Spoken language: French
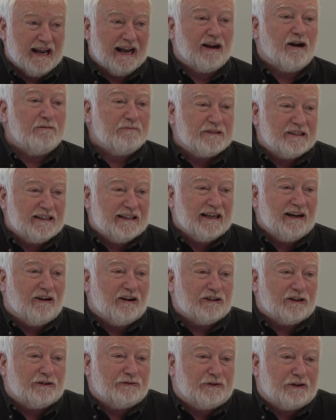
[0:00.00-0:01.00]
et comme c'est des
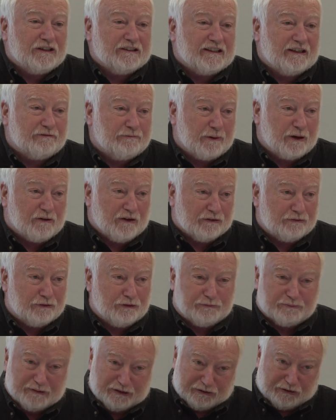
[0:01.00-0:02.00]
grands enfants qui savent pas quoi
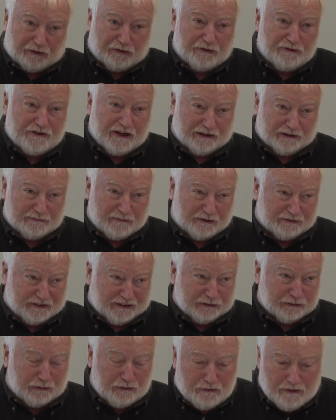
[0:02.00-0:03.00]
foutre, puisque le gouvernement fait
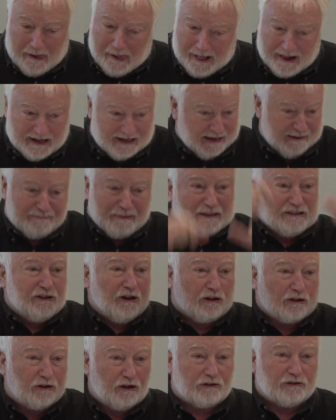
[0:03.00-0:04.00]
tout, ils passent
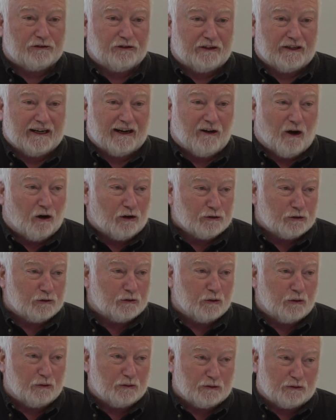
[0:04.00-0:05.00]
leur temps sur les grandes
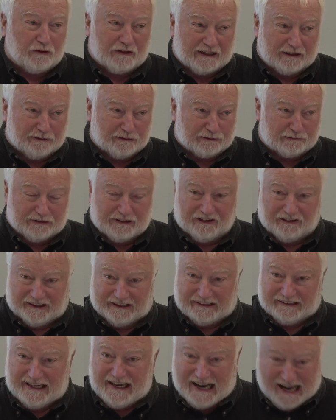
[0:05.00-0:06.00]
autoroutes qu'on a construites dans
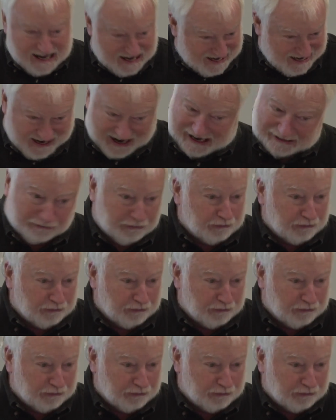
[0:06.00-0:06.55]
les airs, à